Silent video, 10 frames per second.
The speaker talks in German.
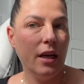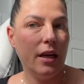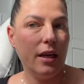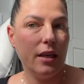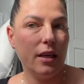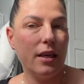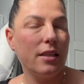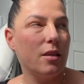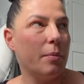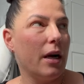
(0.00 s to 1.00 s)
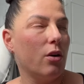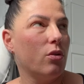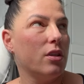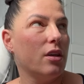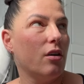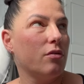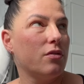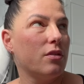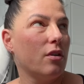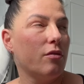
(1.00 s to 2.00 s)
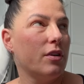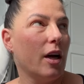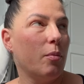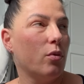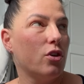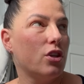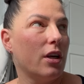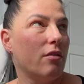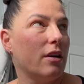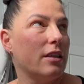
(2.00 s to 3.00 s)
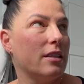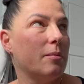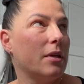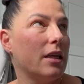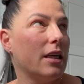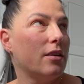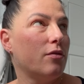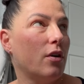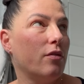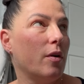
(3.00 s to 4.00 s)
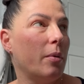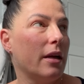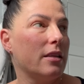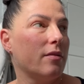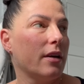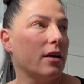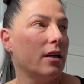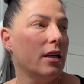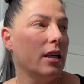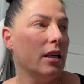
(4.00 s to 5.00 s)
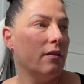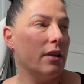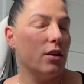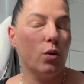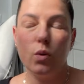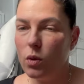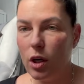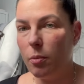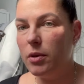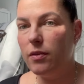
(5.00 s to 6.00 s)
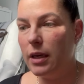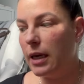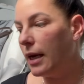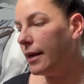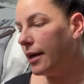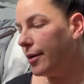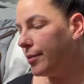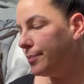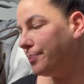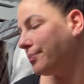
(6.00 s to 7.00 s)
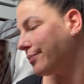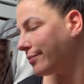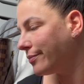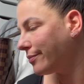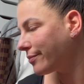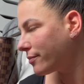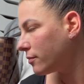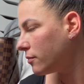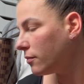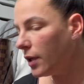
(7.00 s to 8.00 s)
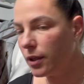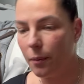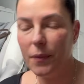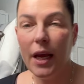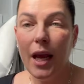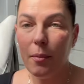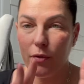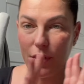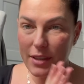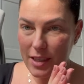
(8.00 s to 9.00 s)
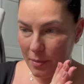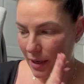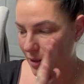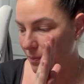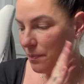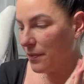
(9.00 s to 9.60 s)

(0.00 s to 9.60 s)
in eine Kiste packe und die aufs, auf den Dachboden stelle, weil das nimmt halt echt voll viel Platz weg, weil ich unglaublich viele Kleider habe. Ja, bevor ich das mache,